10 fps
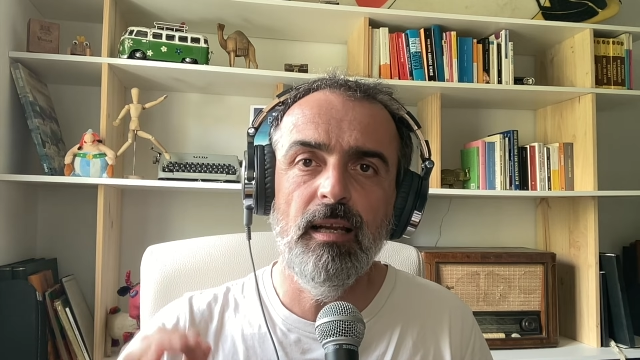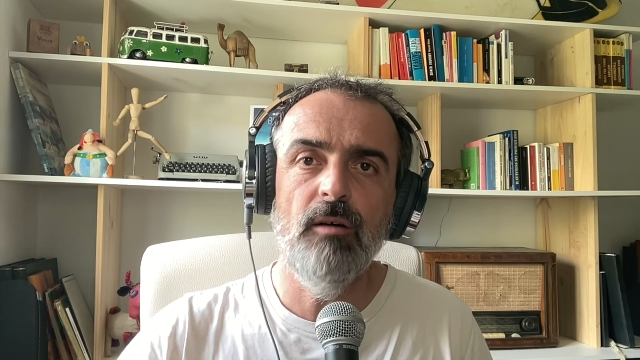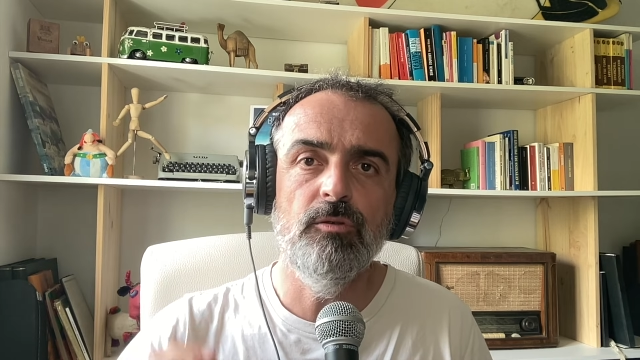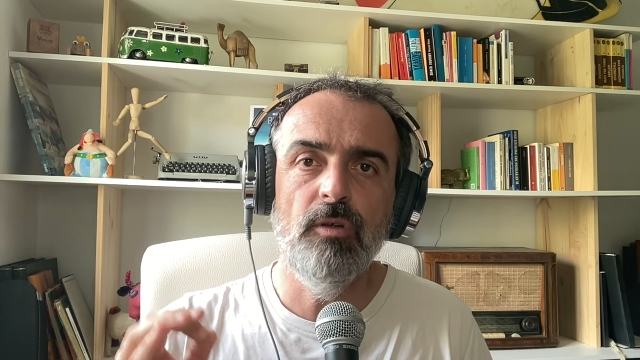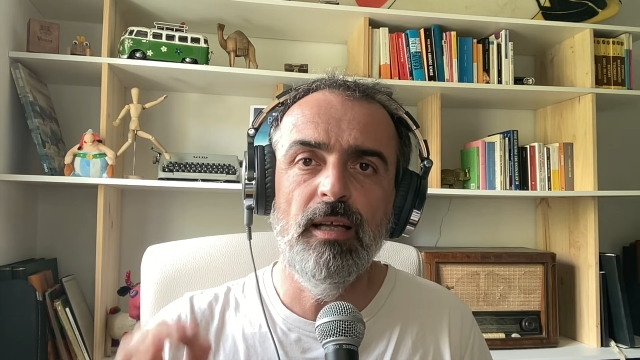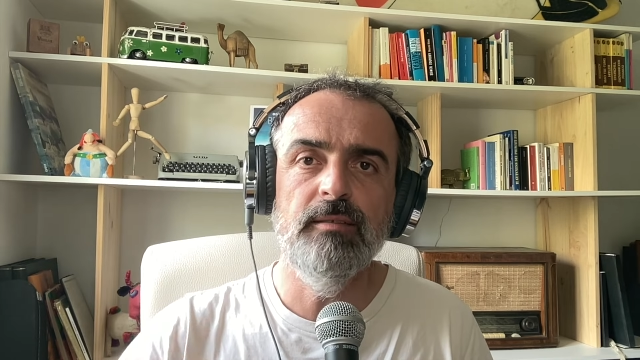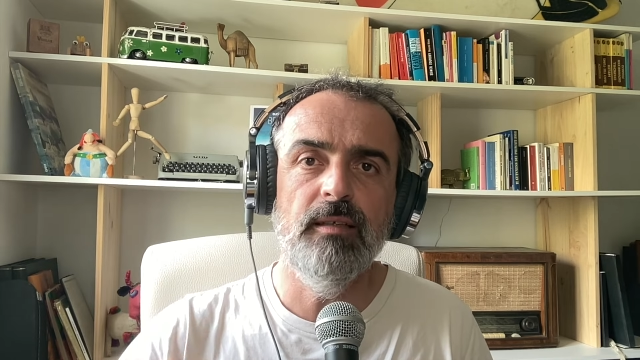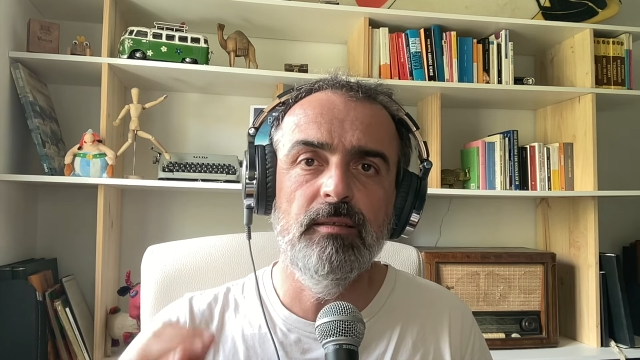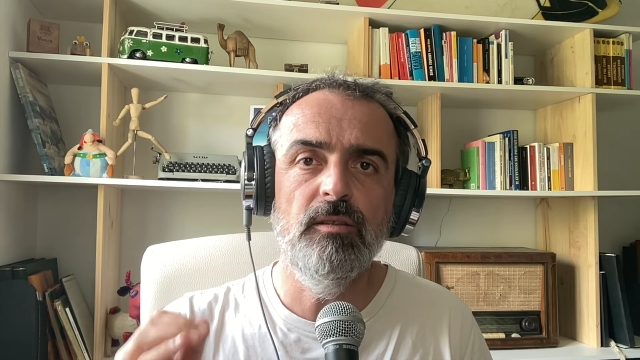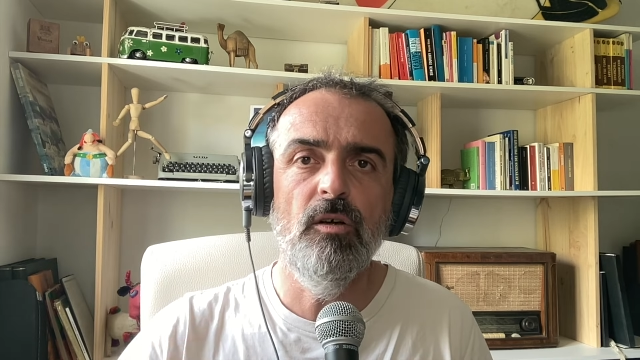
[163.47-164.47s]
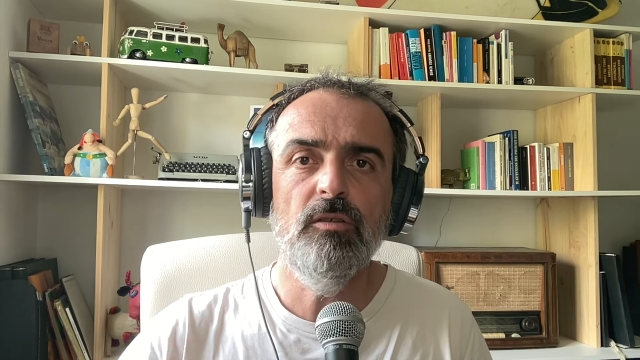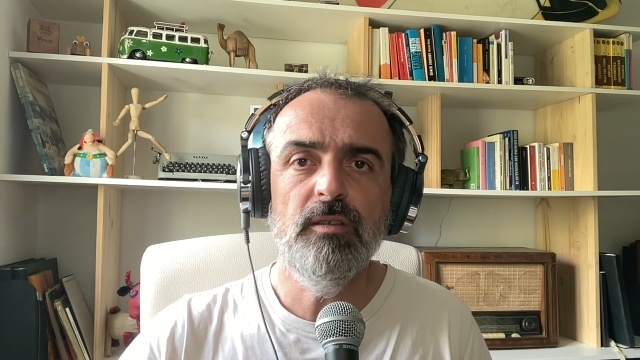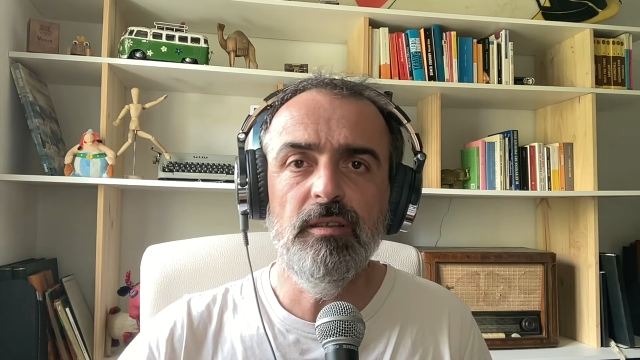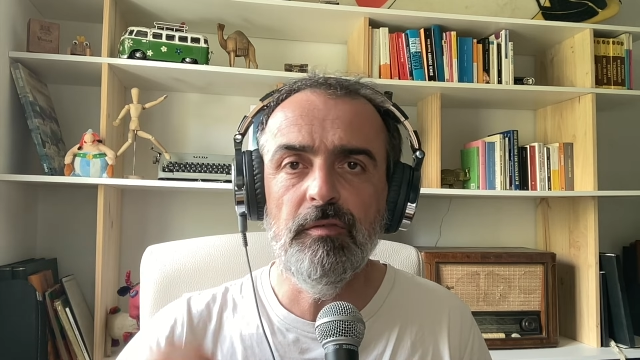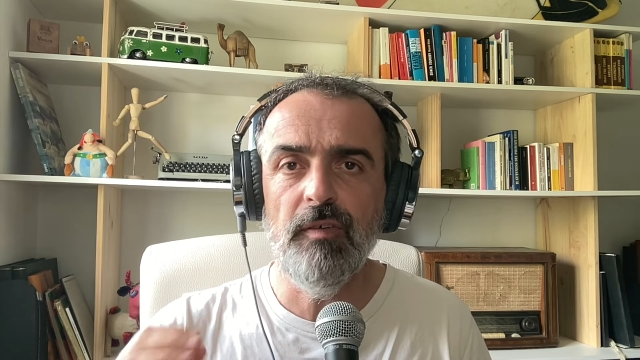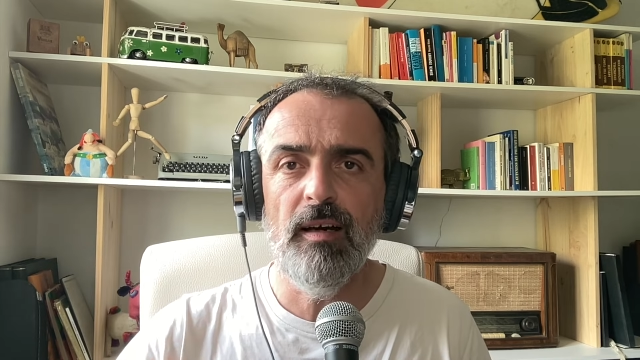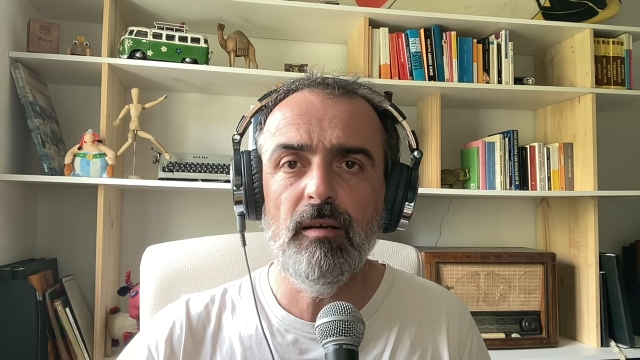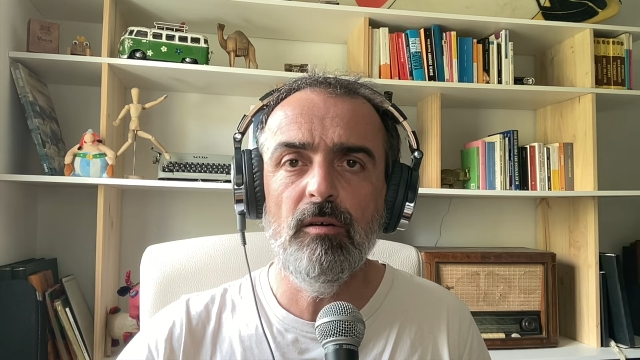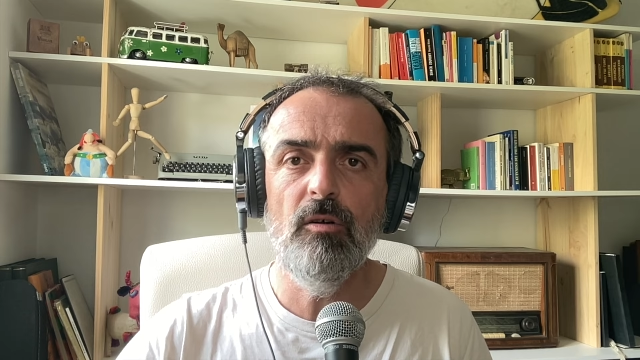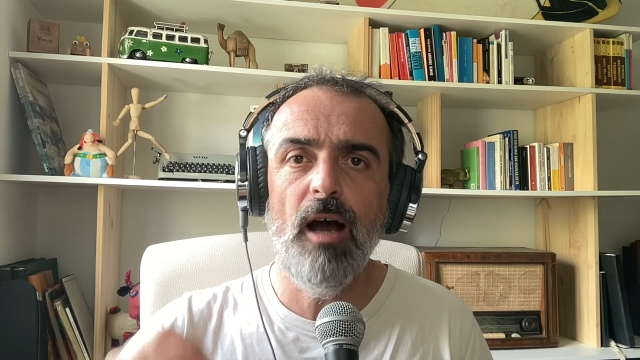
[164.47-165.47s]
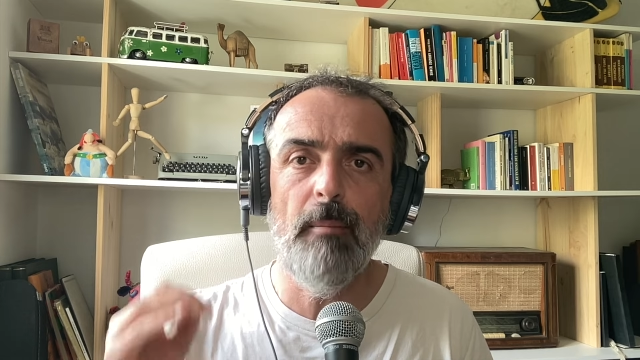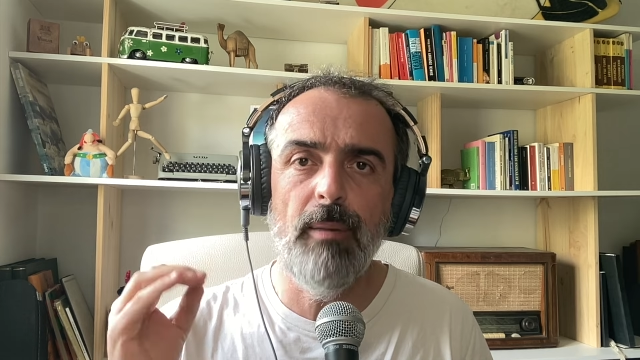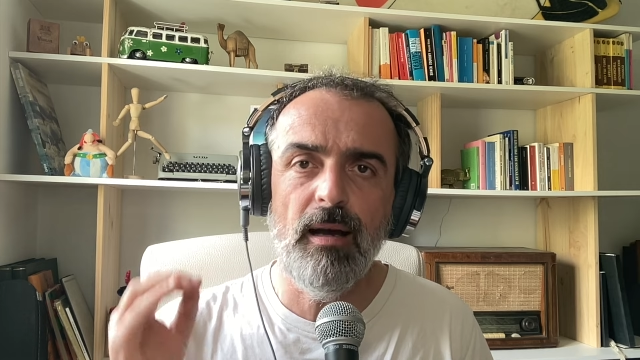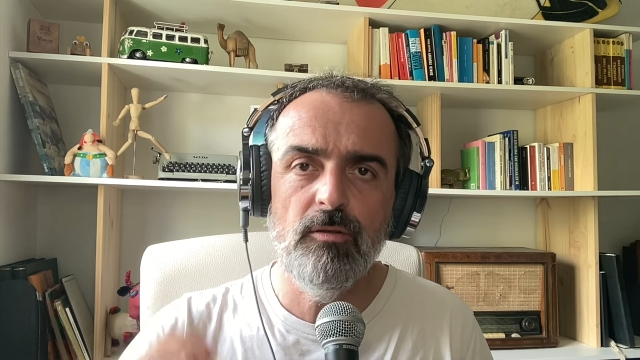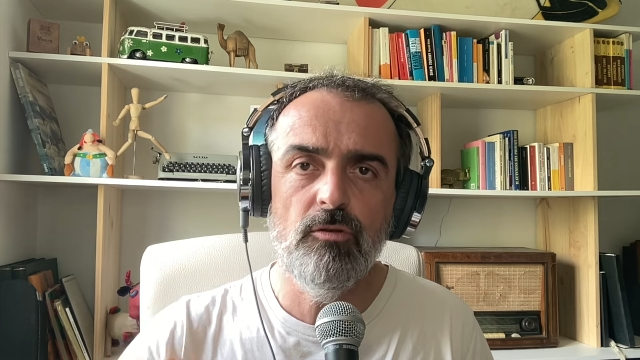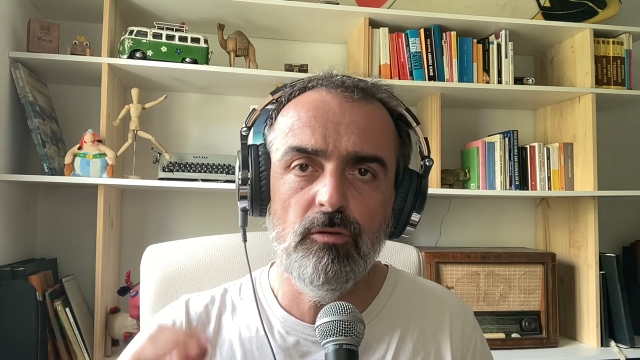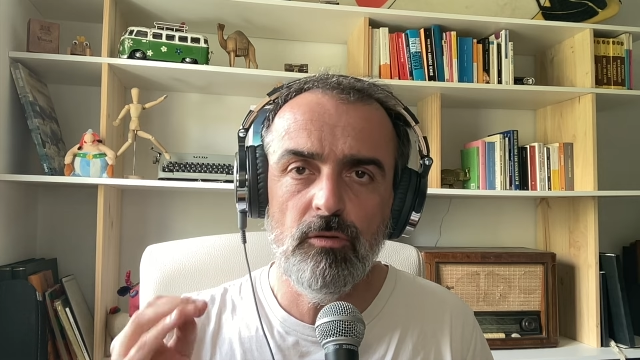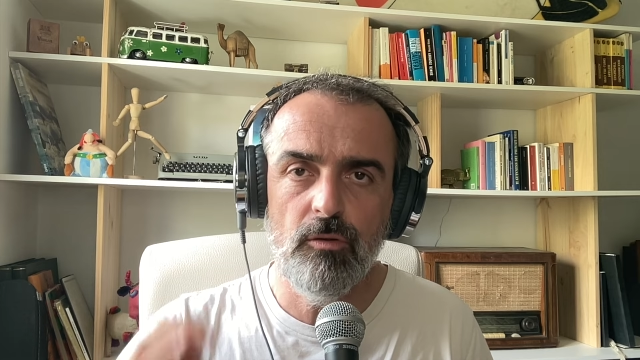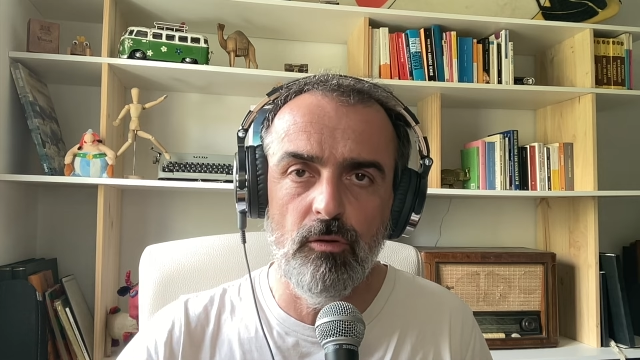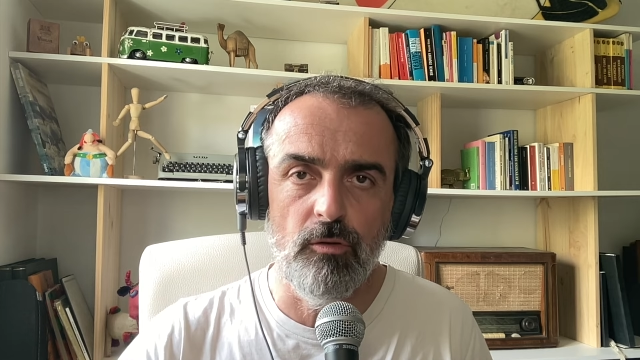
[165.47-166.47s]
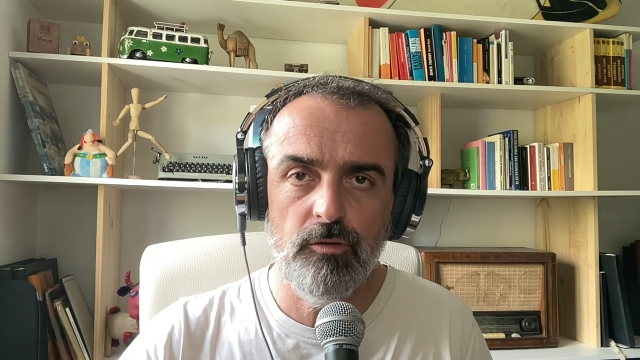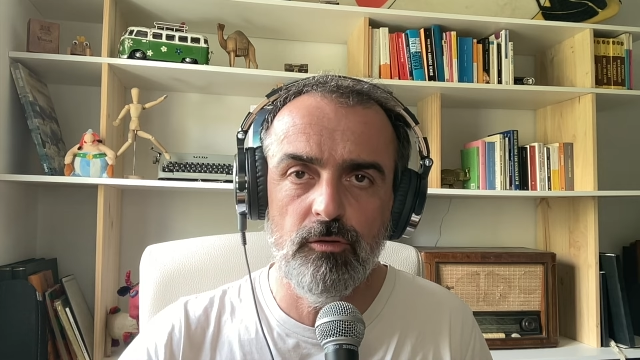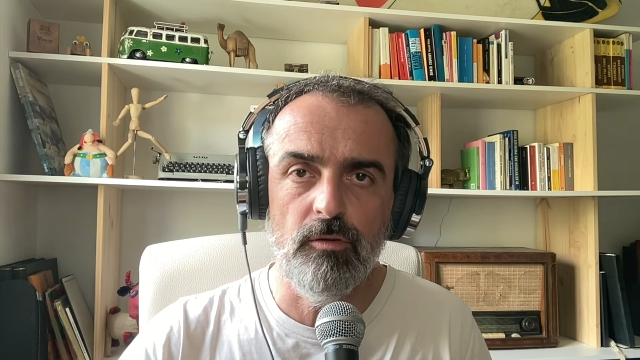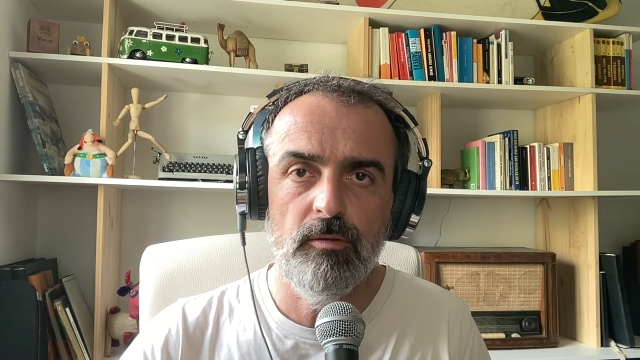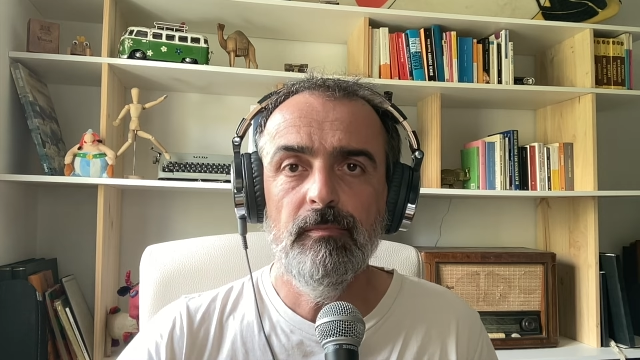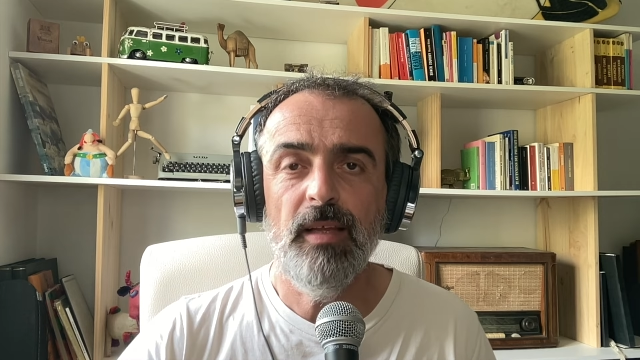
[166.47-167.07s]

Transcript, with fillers: l'auto elettrica di notte di farlo a basso costo